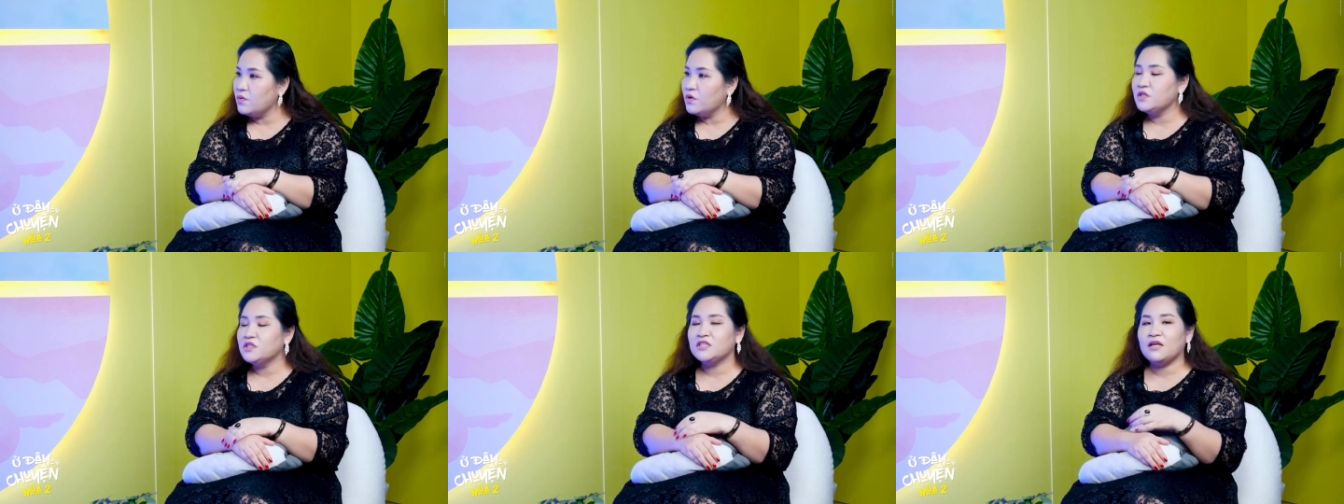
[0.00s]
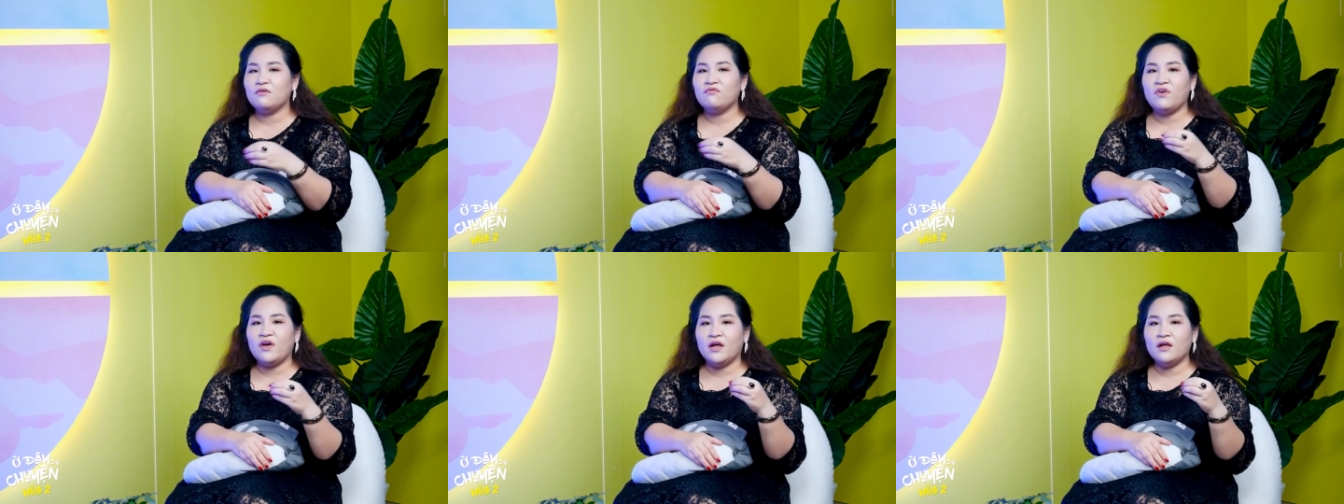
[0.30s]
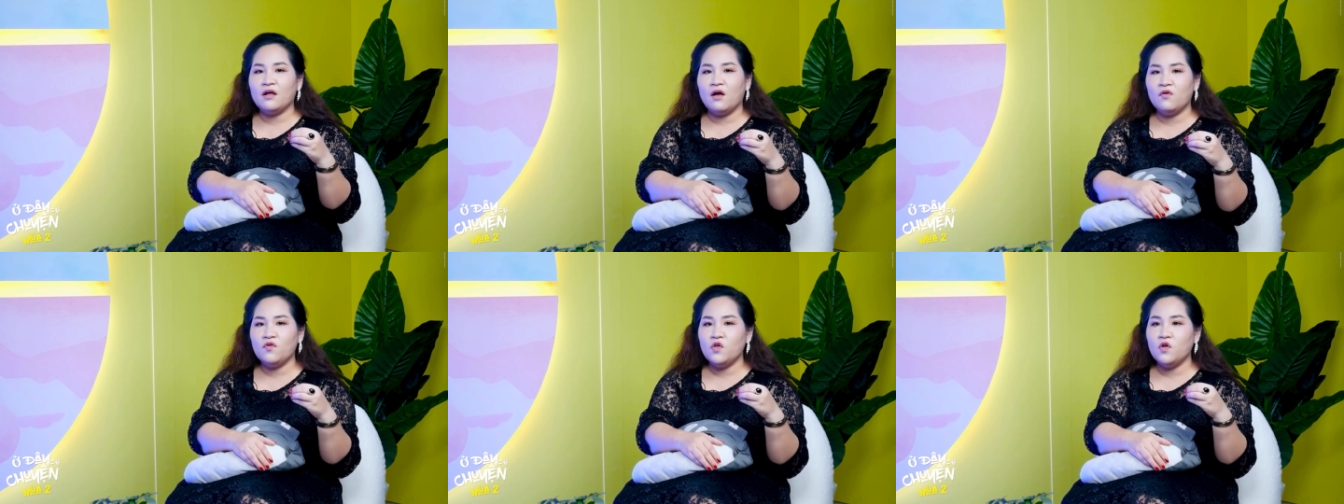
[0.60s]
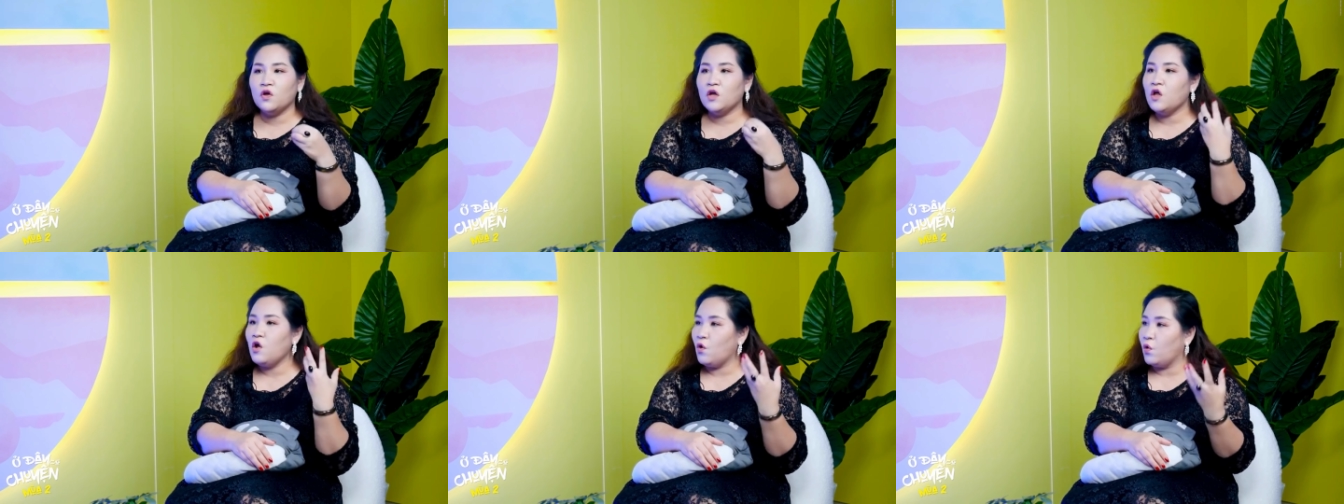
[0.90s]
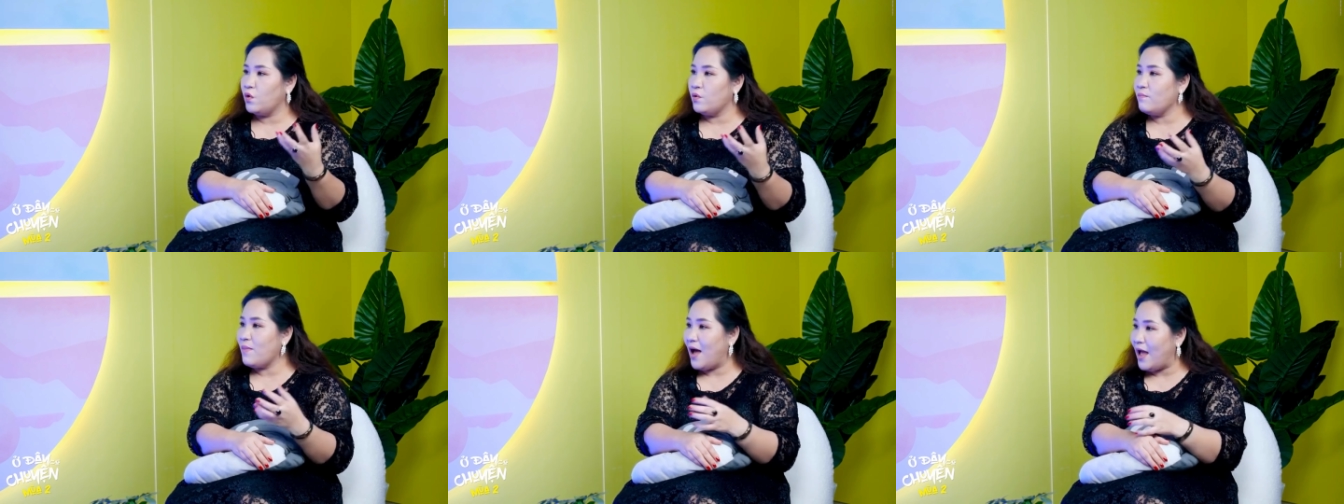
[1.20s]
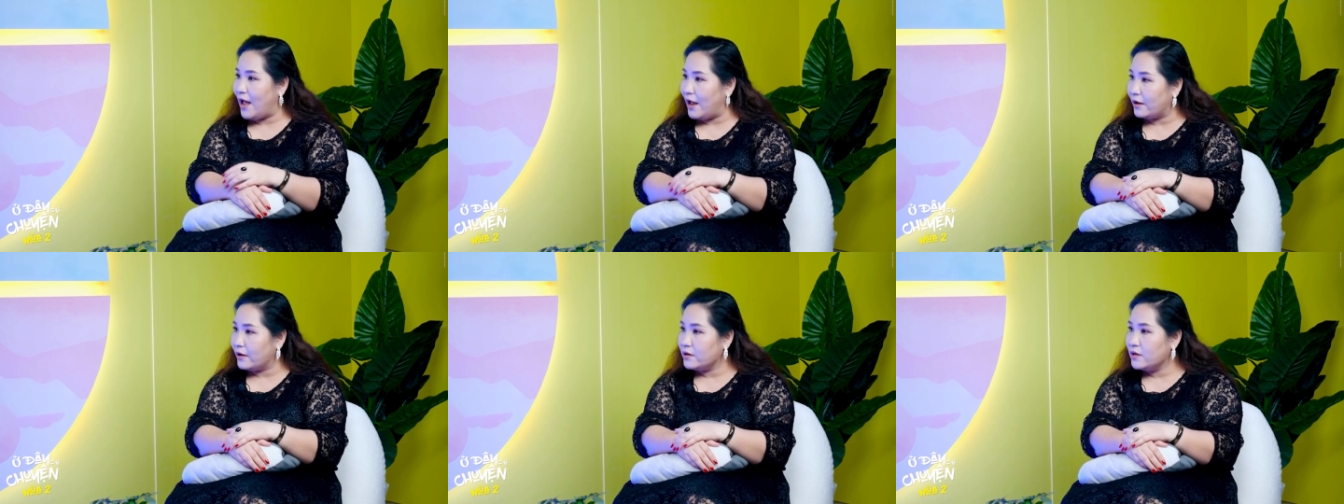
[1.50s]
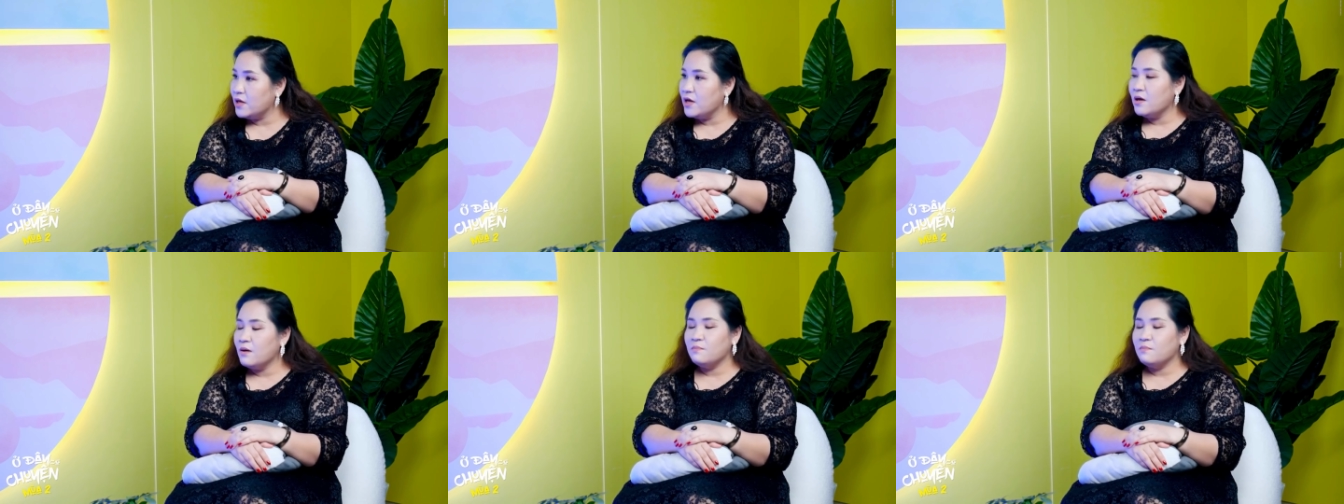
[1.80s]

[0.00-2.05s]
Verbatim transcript: mình sẽ phải có những cái hội bạn,